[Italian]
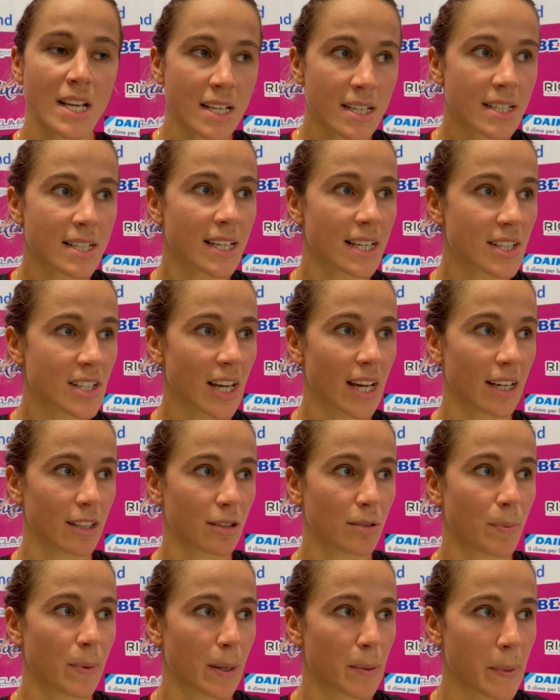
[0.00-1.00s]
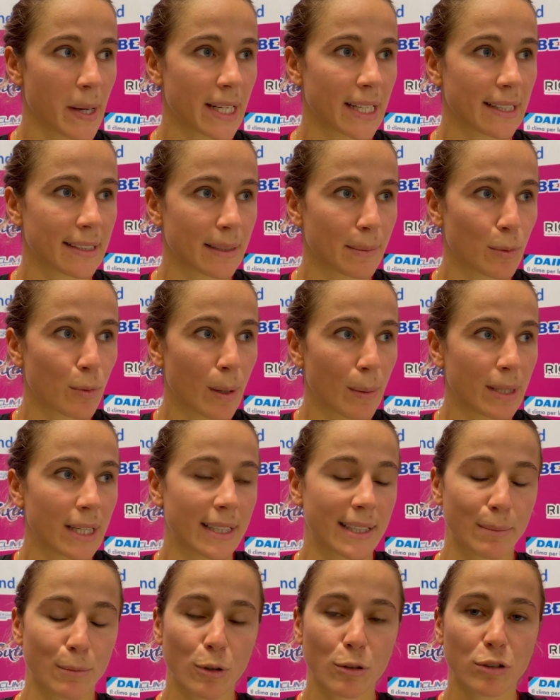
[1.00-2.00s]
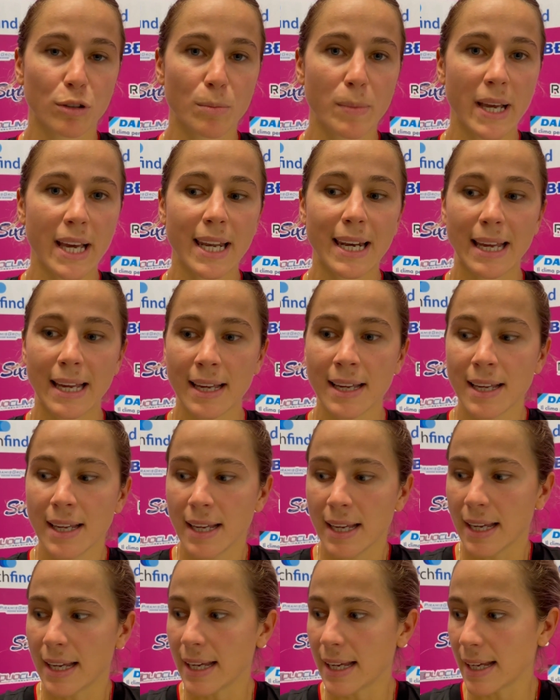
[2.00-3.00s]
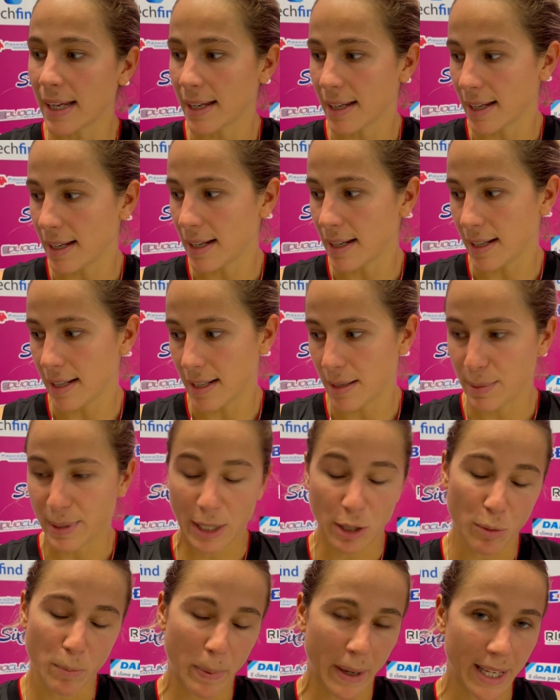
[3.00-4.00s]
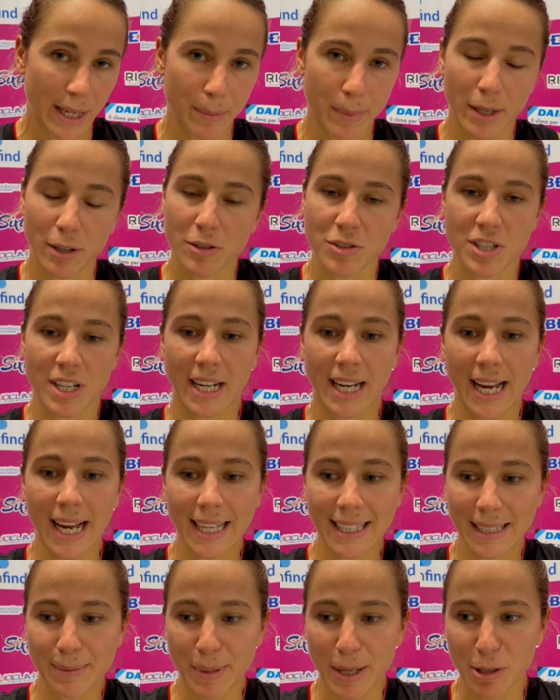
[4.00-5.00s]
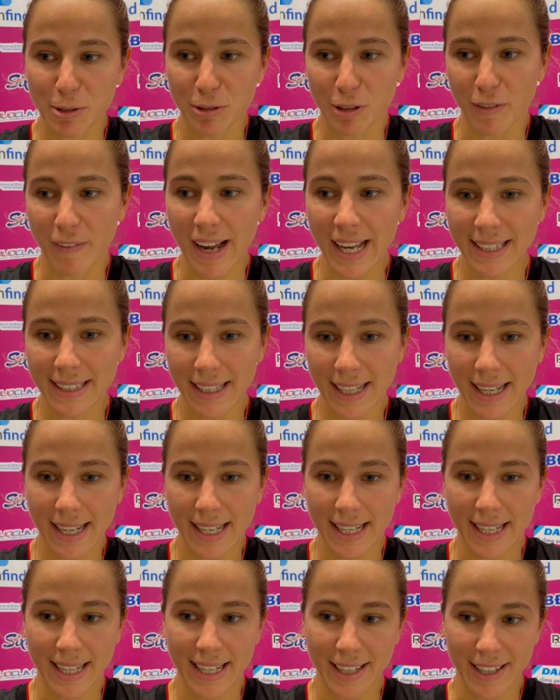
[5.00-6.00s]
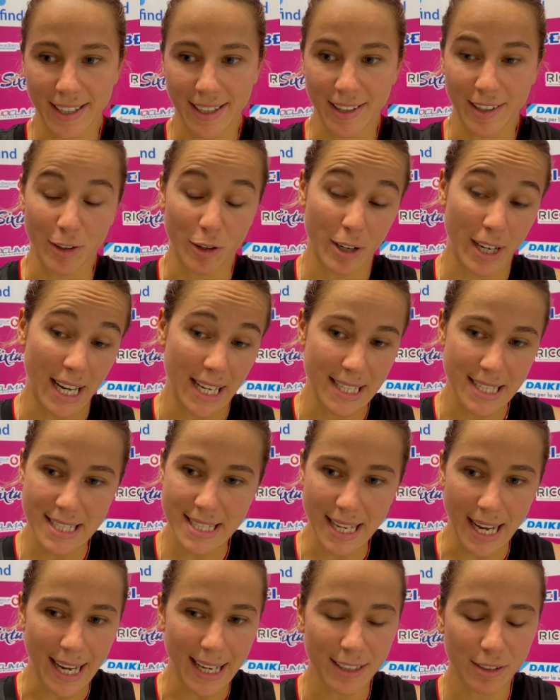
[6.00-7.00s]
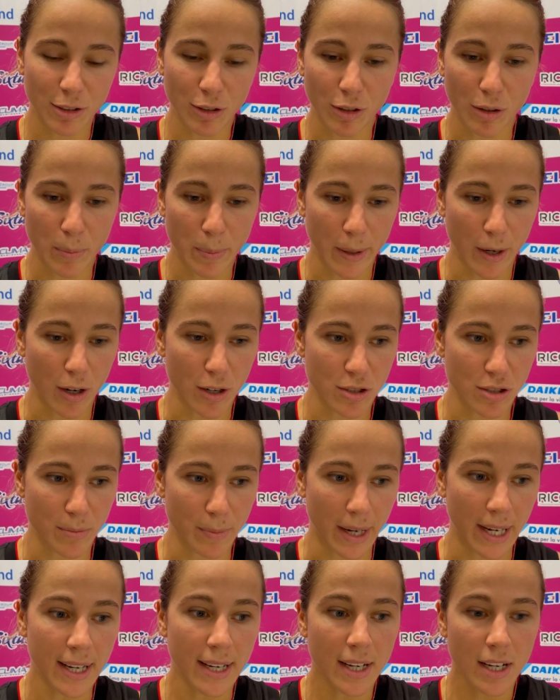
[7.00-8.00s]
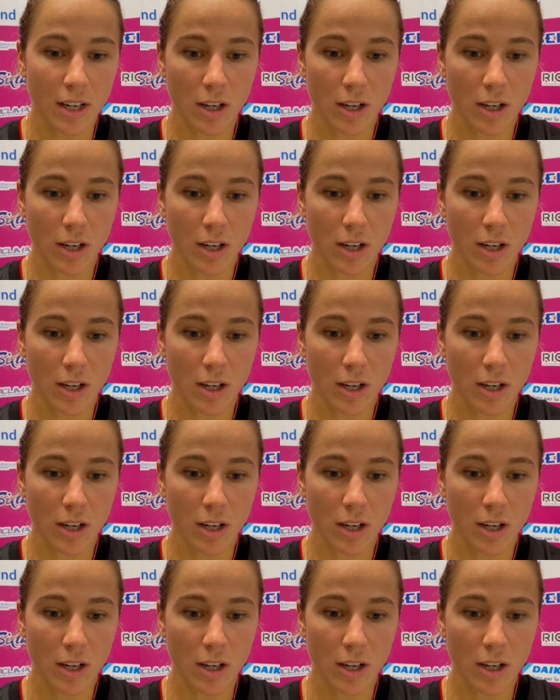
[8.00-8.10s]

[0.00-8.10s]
Sì, certo, per me è andata, è andata molto bene, eh, le mie compagne mi hanno cercata, mi hanno trovata e ho realizzato, però insomma,